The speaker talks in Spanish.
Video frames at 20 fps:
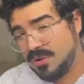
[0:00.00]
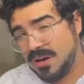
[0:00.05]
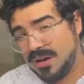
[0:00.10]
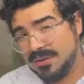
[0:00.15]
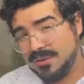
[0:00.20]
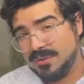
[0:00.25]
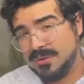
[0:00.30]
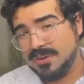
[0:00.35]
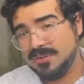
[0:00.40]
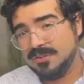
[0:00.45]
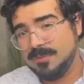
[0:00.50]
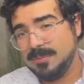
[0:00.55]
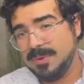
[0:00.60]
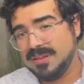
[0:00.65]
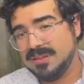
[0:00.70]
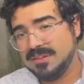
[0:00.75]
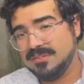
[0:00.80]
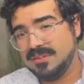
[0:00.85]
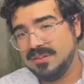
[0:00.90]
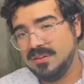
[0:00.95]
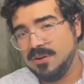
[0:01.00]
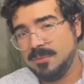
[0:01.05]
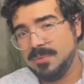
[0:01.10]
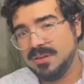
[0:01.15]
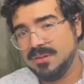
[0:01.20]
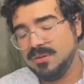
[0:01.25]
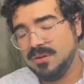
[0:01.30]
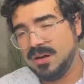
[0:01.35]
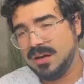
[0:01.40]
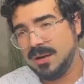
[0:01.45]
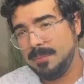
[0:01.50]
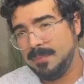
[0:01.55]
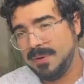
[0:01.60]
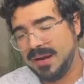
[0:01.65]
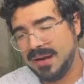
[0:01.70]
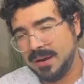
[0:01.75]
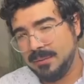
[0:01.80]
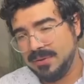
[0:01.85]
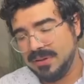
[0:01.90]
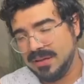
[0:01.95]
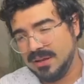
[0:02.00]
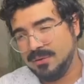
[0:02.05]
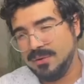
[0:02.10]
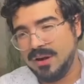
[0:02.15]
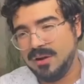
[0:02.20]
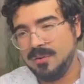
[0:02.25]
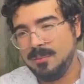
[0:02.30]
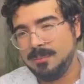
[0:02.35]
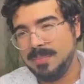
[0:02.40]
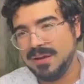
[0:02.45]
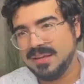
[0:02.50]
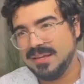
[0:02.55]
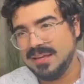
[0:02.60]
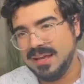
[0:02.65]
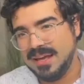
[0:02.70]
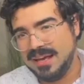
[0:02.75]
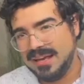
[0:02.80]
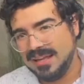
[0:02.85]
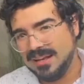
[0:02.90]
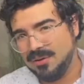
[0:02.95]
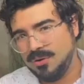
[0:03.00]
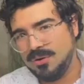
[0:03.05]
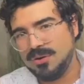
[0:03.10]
años esos 25 mil dólares para que viniera una compañía y nos los